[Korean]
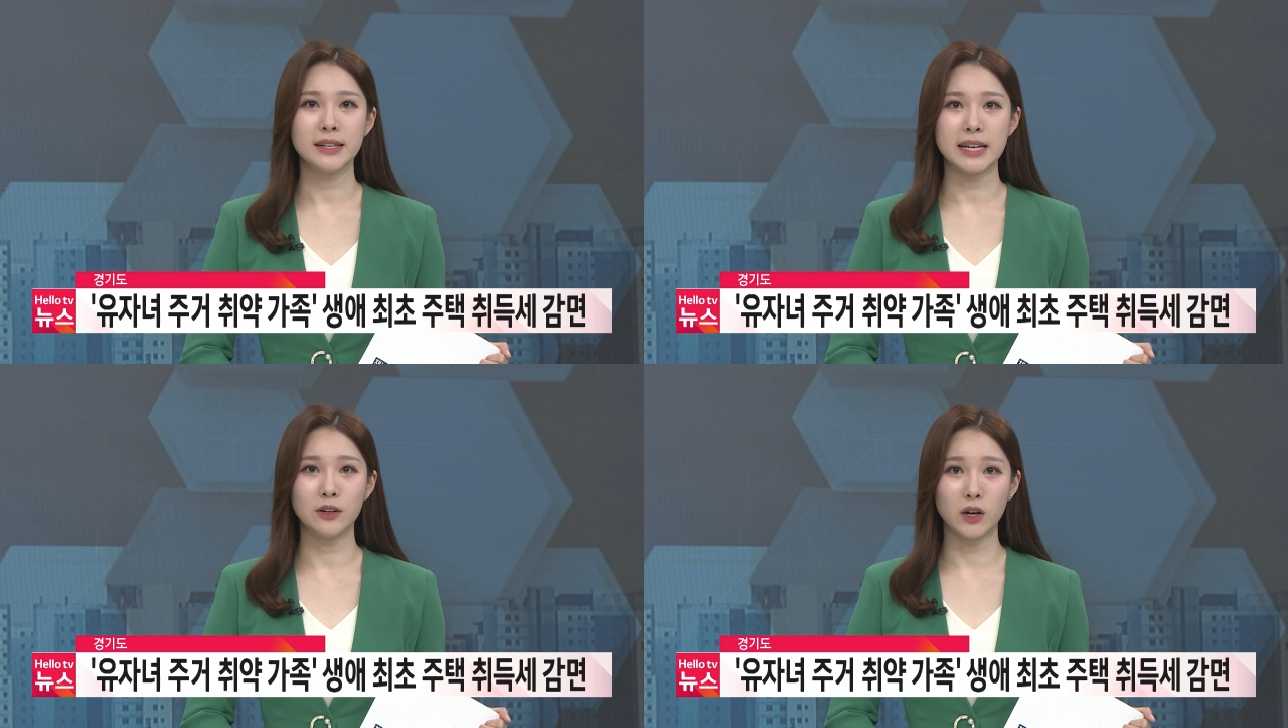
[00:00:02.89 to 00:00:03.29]

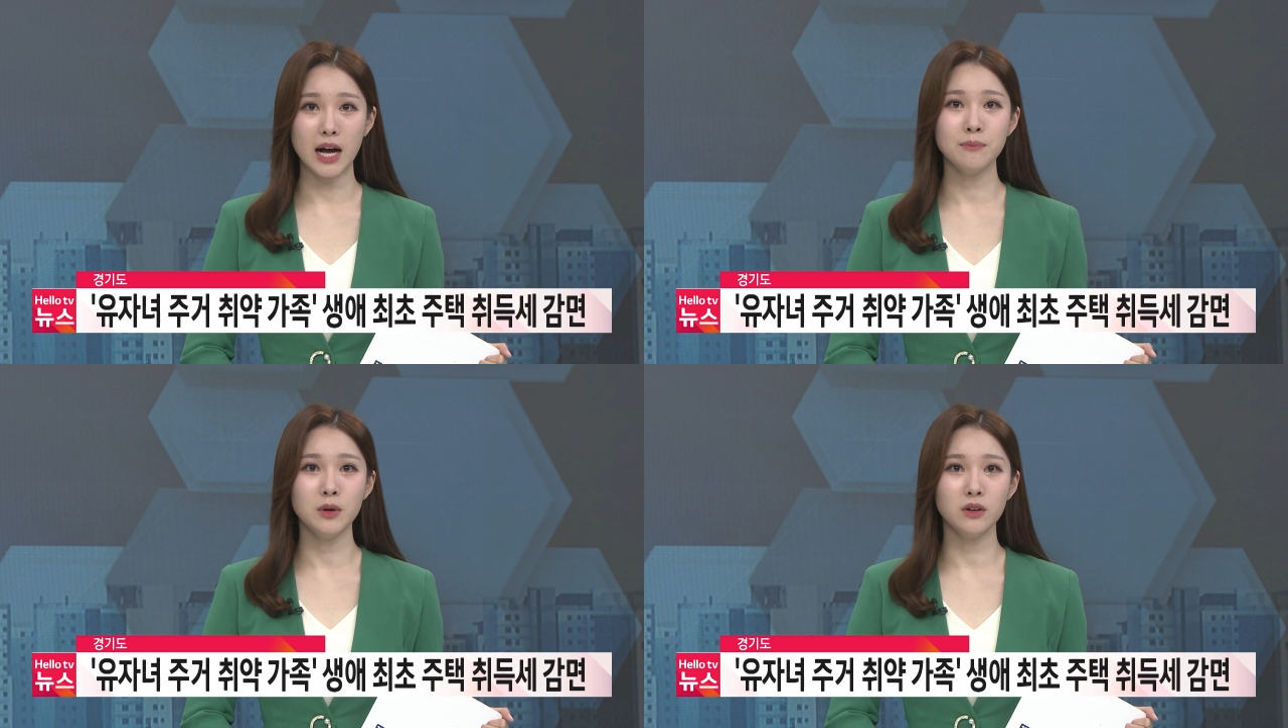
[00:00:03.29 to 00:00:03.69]
자녀가
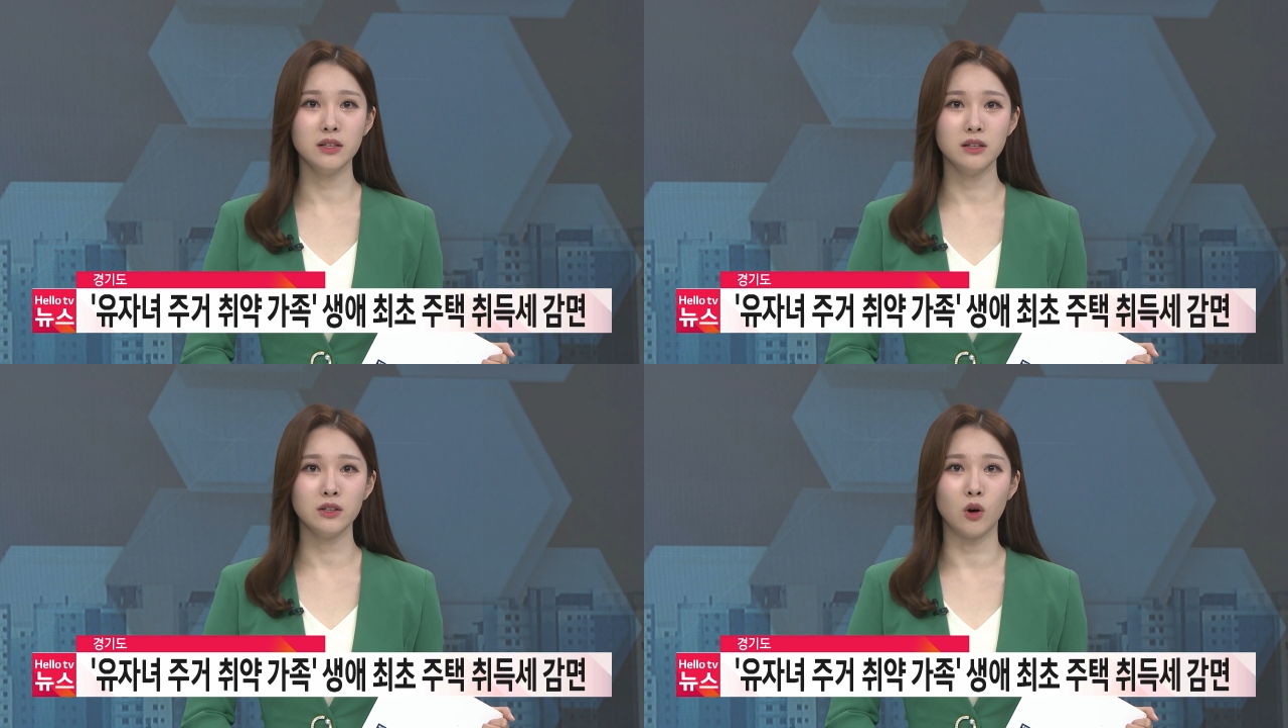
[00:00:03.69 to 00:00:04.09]
한 명
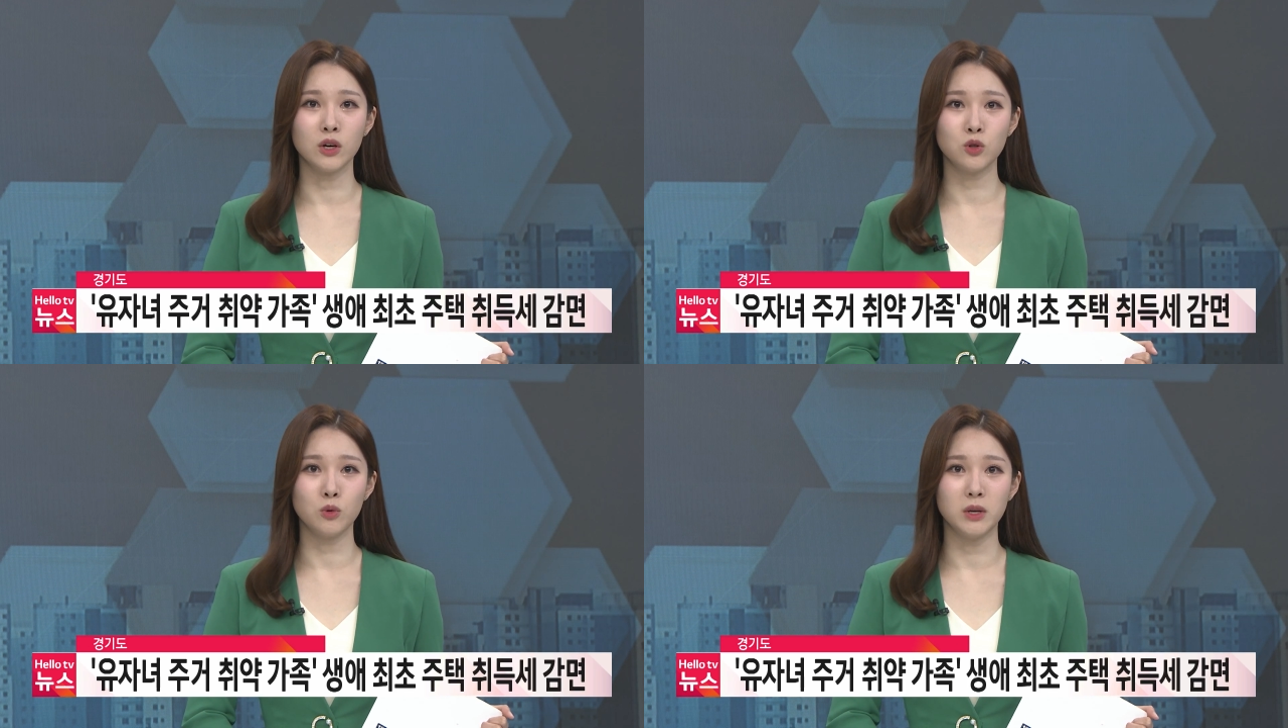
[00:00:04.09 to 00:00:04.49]
있는
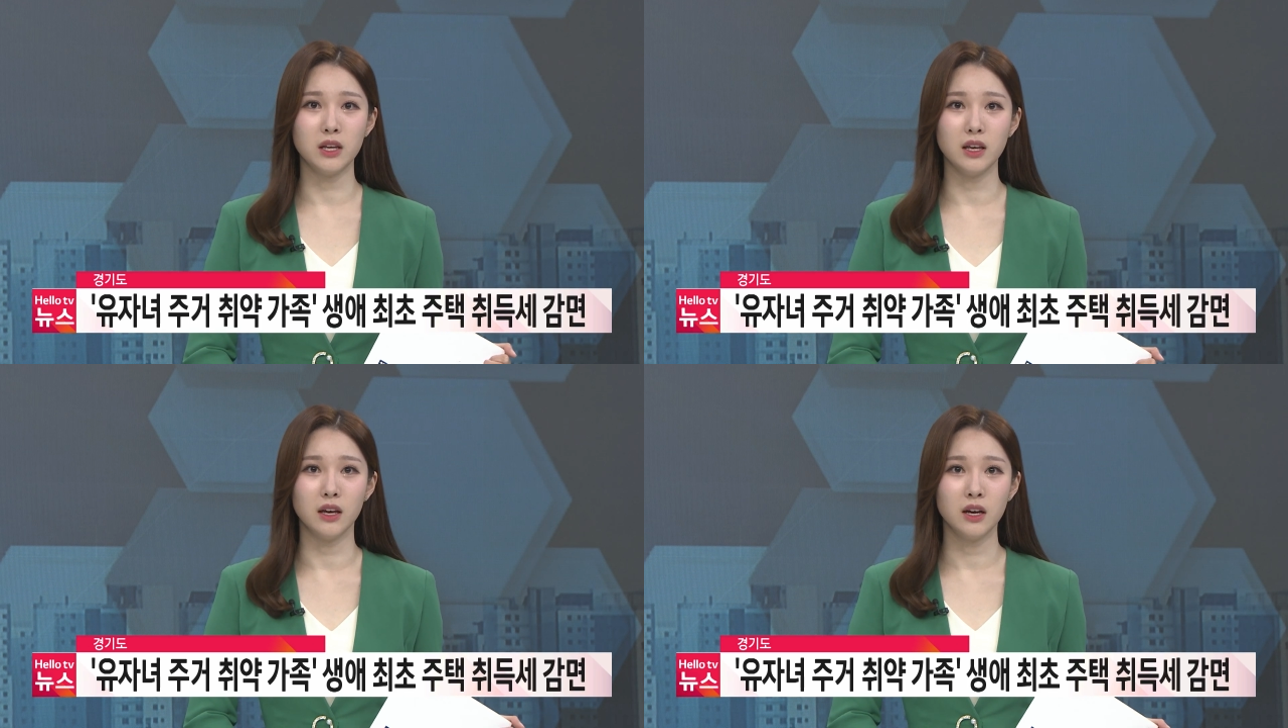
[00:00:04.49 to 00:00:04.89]

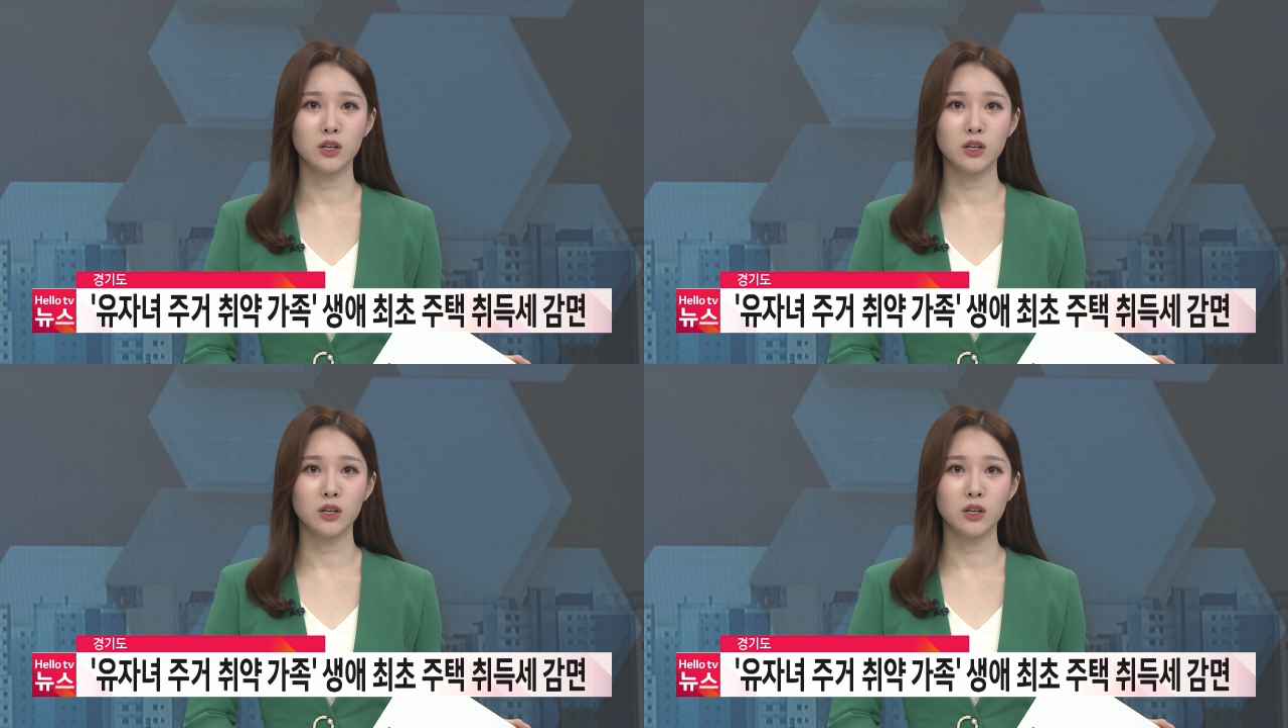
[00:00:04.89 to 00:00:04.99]
경기도민이